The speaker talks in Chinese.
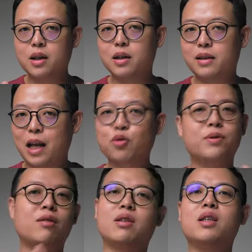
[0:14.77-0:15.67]
呃难度比
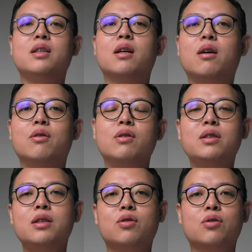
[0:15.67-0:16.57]
较低的哦，因为
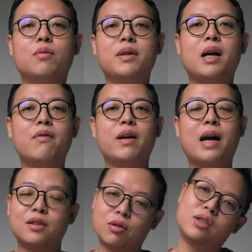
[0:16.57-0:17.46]
之前手冲冰咖啡
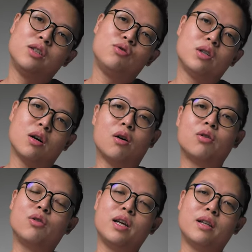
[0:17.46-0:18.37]
还是有些人觉得哦
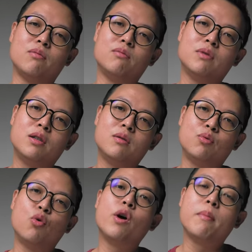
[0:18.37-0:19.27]
有点
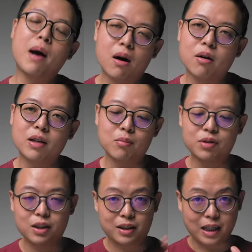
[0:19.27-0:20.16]
不会嘛哦，那我们
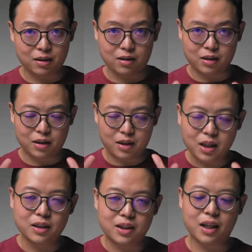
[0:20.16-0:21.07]
今天讲的是一个
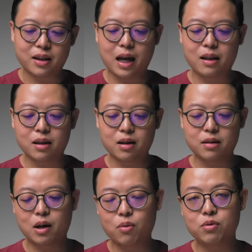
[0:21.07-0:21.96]
更简单的，
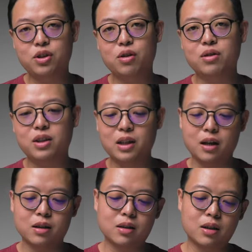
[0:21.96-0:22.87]
然后我们使用的器
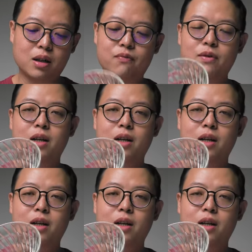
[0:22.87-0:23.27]
材呢是这个